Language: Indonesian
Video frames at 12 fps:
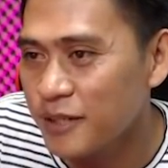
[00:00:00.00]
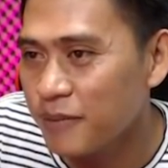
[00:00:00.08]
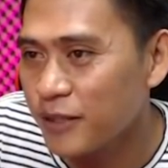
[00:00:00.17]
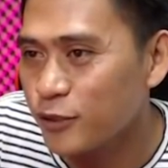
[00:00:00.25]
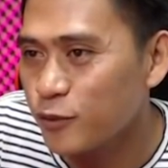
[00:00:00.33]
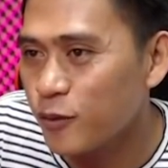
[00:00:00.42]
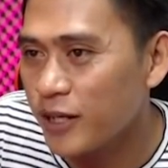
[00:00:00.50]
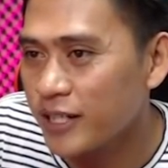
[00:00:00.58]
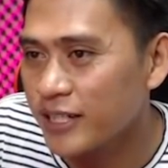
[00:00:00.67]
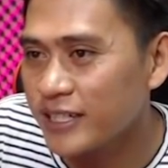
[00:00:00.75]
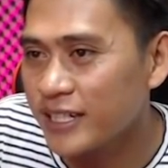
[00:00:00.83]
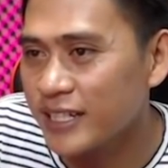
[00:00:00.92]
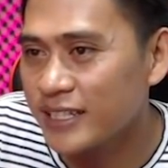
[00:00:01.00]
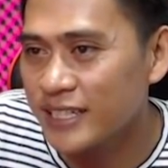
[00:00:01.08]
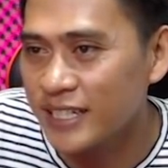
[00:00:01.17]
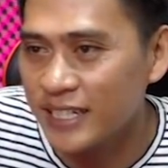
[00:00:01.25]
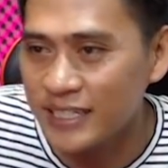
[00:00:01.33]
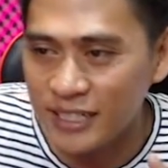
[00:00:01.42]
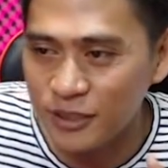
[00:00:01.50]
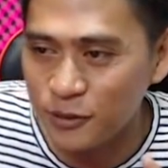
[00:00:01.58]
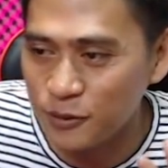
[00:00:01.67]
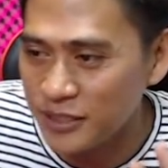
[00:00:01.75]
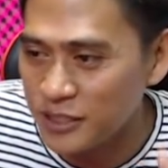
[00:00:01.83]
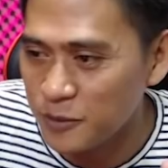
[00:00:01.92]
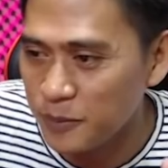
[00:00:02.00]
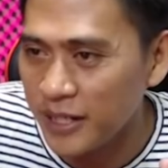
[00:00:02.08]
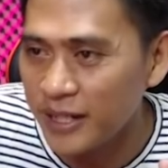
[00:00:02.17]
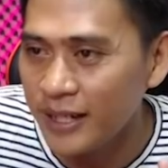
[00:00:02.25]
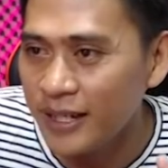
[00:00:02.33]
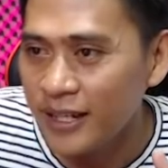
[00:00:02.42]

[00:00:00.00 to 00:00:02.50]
patung warden dan tinggal satu heal spell